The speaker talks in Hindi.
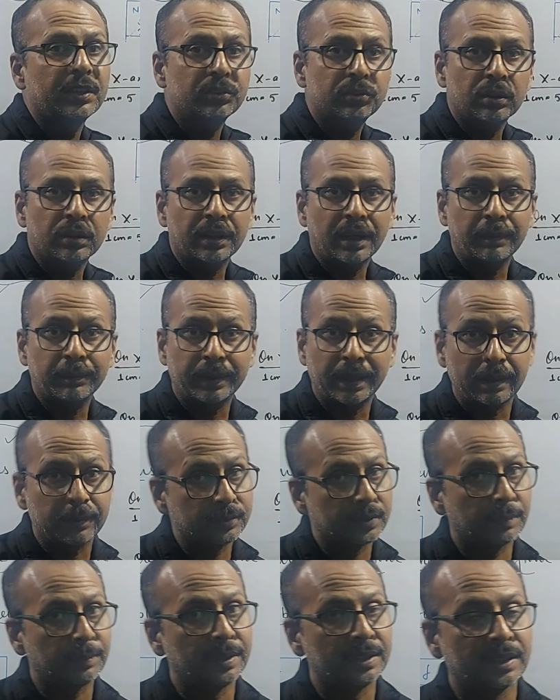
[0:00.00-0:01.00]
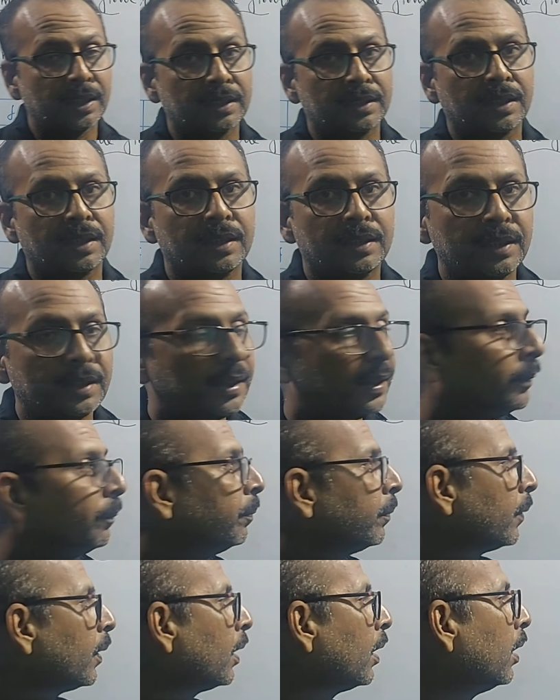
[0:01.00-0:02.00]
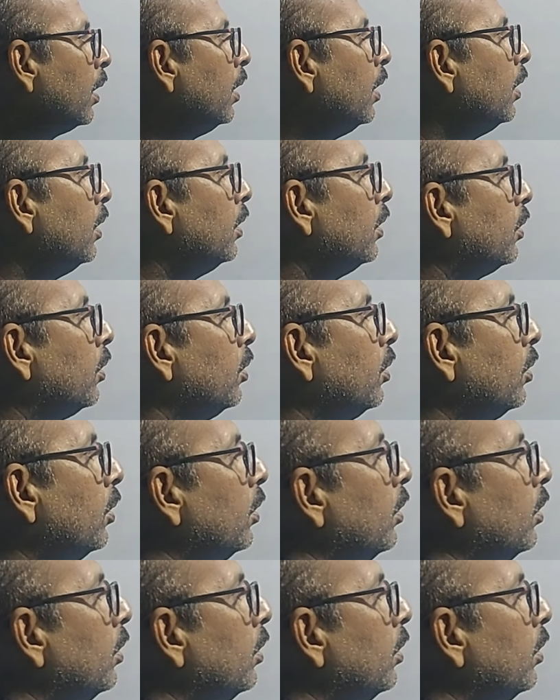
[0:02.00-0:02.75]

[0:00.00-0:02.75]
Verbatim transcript: हिस्टोग्राम की हेल्प से मिल जाता है ठीक है तो